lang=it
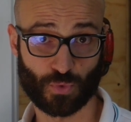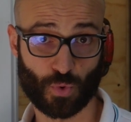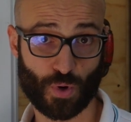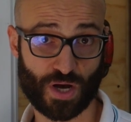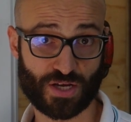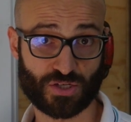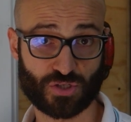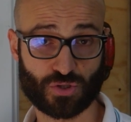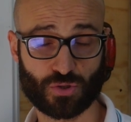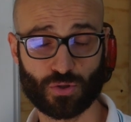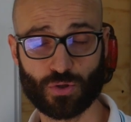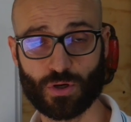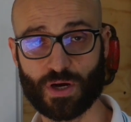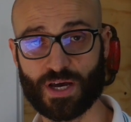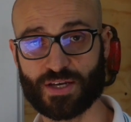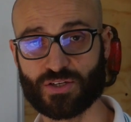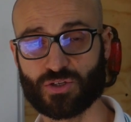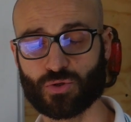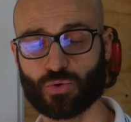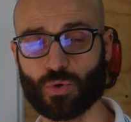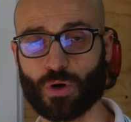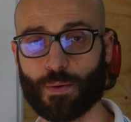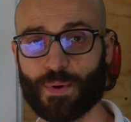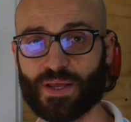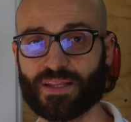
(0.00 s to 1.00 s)
Questo è
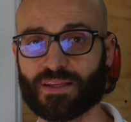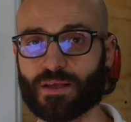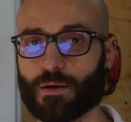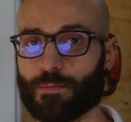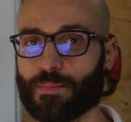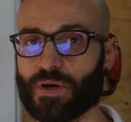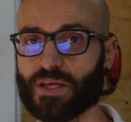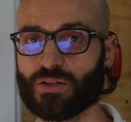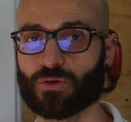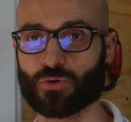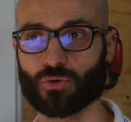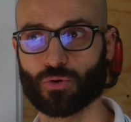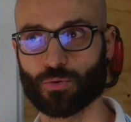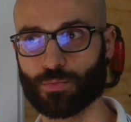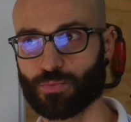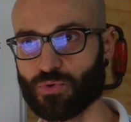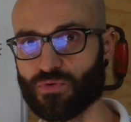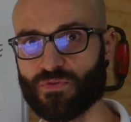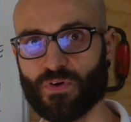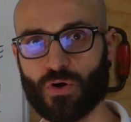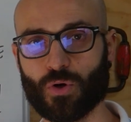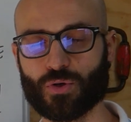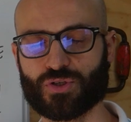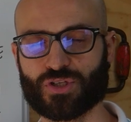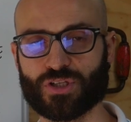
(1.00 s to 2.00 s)
sicuramente il metodo più
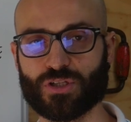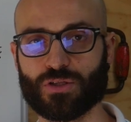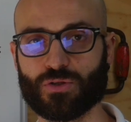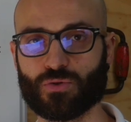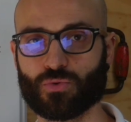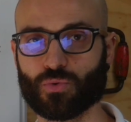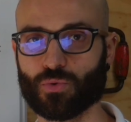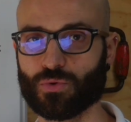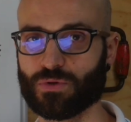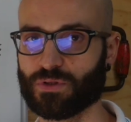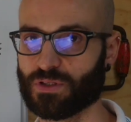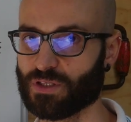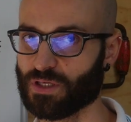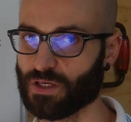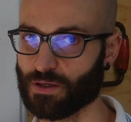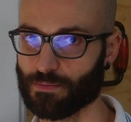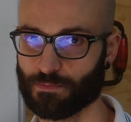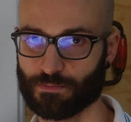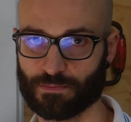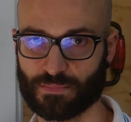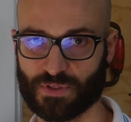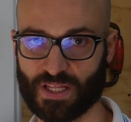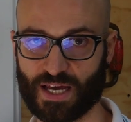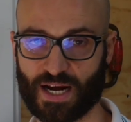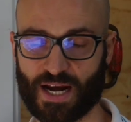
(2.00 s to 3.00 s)
veloce di tutti
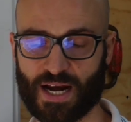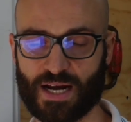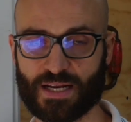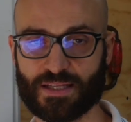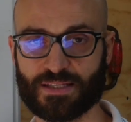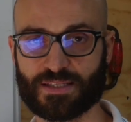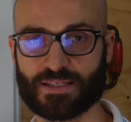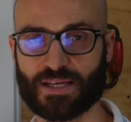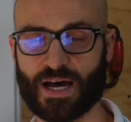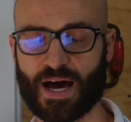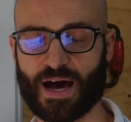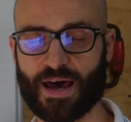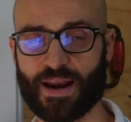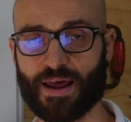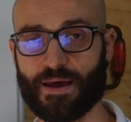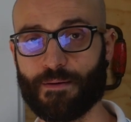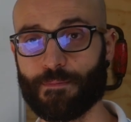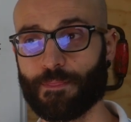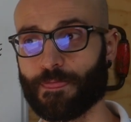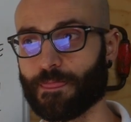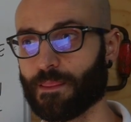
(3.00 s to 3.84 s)
da realizzare